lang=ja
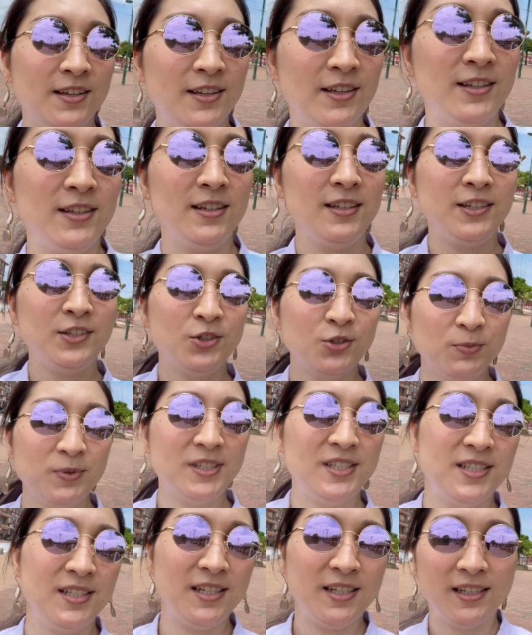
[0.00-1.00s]
えー、人見
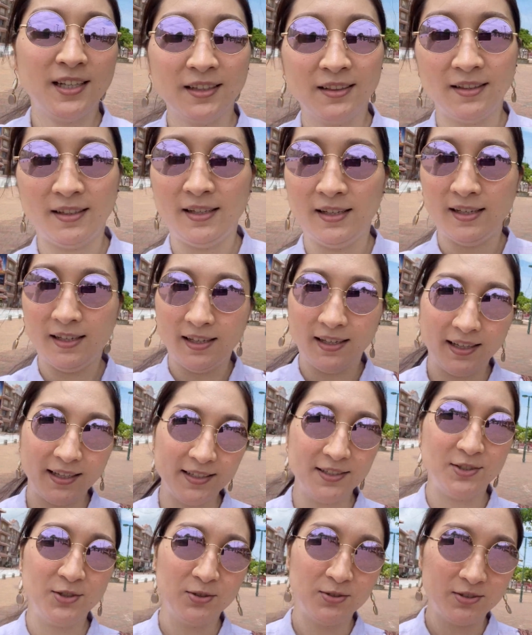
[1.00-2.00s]
知りなんで非
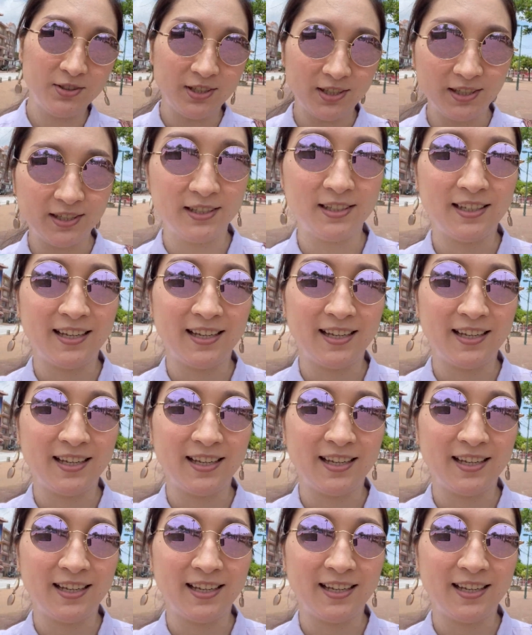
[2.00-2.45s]
常に